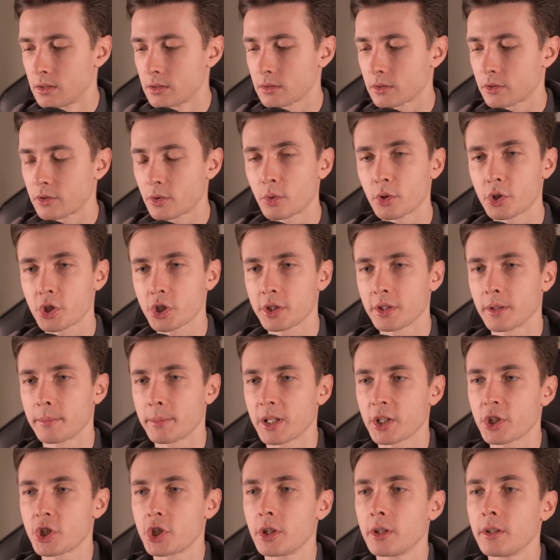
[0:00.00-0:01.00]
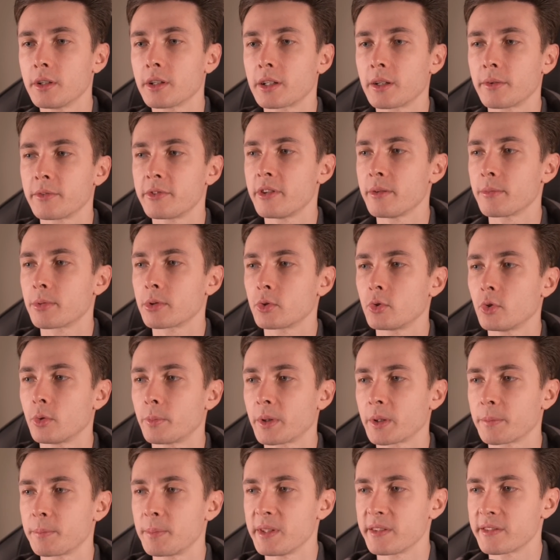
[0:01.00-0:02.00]
Срочное обращение ко всем, кто
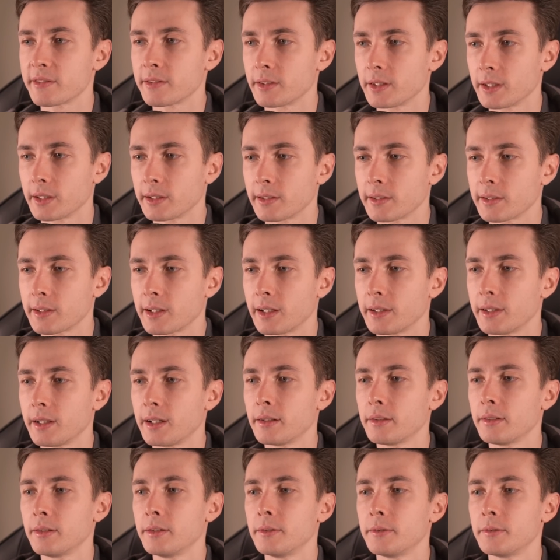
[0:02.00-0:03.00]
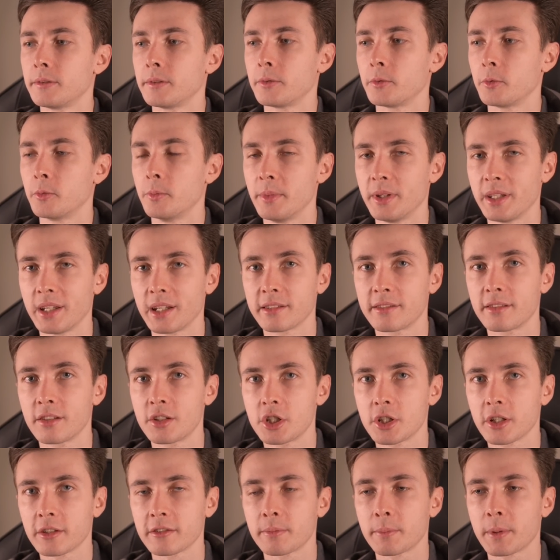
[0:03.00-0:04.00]
подписан на этот канал. У меня
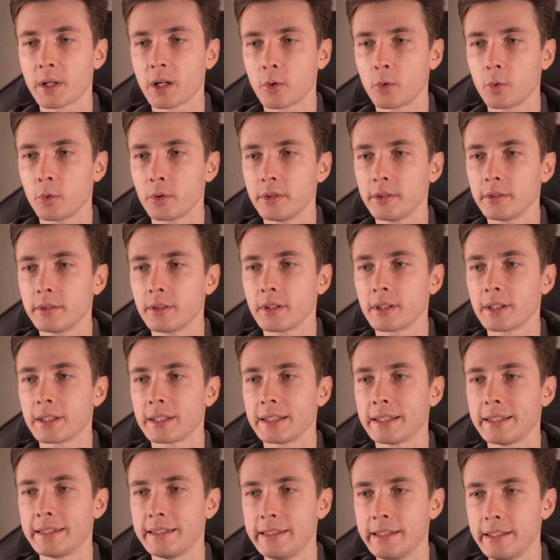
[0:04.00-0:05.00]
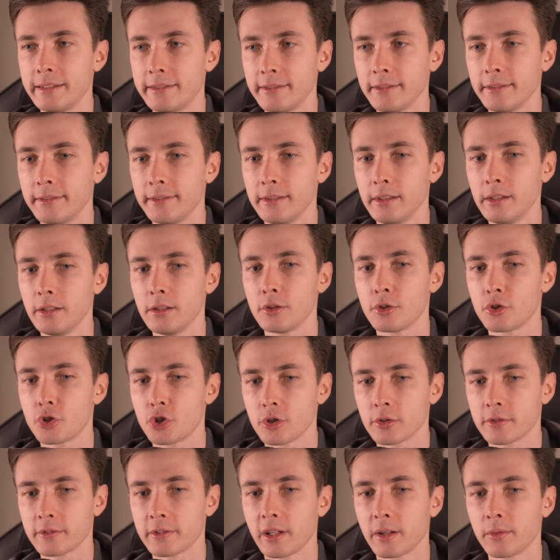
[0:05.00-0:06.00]
сейчас проходит
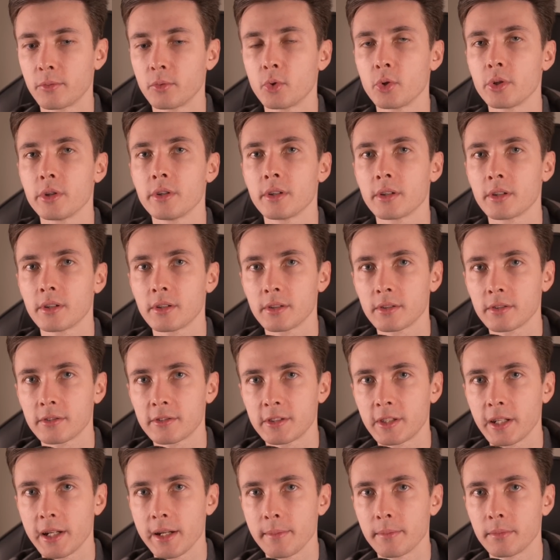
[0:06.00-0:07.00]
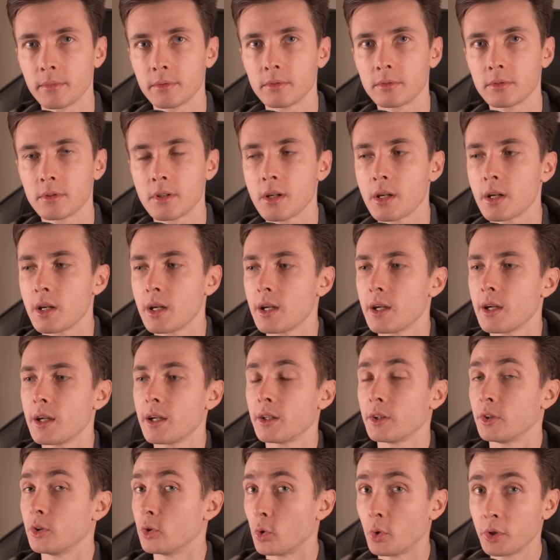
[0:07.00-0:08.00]
10-часовой стрим.
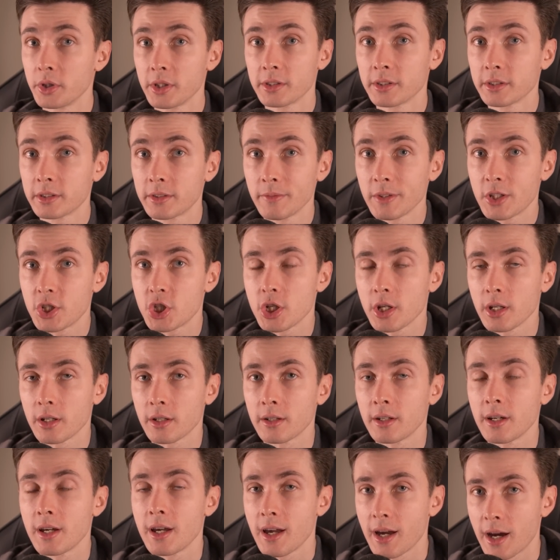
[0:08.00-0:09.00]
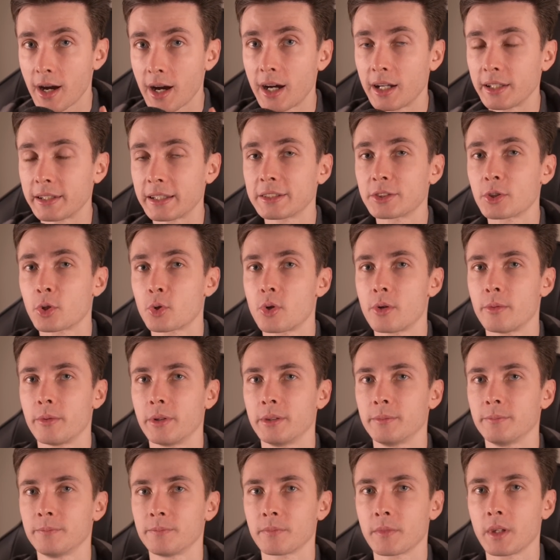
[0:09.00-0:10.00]
Но не на Твиче, а на Трово.
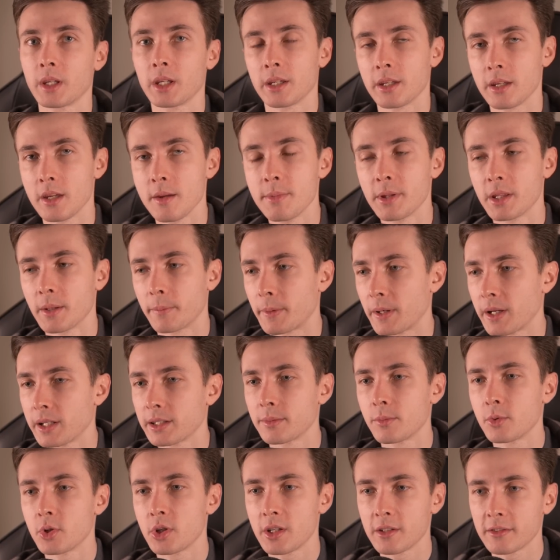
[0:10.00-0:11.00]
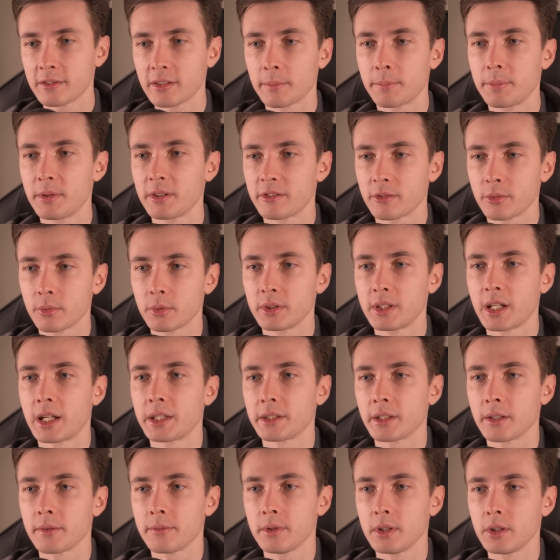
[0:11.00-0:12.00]
Именно поэтому я и записываю
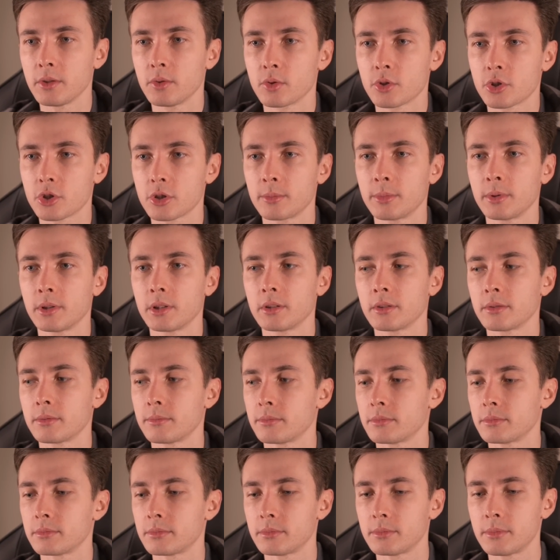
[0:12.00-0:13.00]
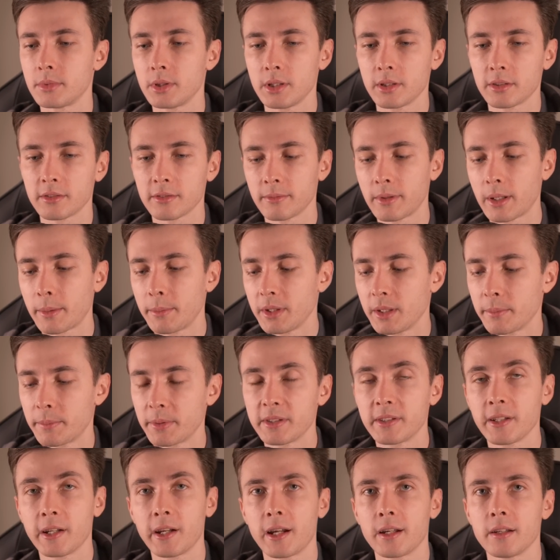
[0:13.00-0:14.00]
данное видео, чтобы мы с вами не
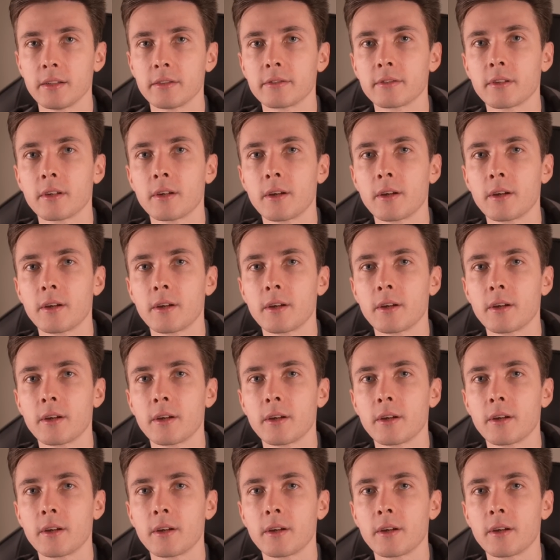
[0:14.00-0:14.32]
потерялись.